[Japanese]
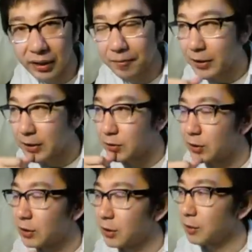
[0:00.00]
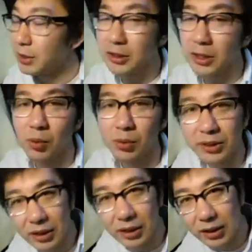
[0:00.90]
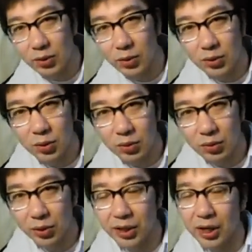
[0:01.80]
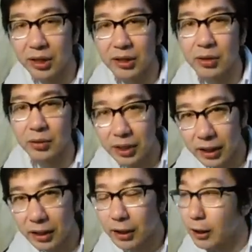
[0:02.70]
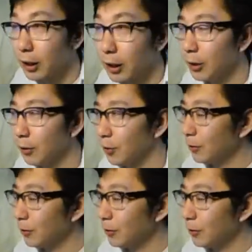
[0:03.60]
だから最終的にね、ミスター遅れさんが早朝ドッキリかけられた時に、あの、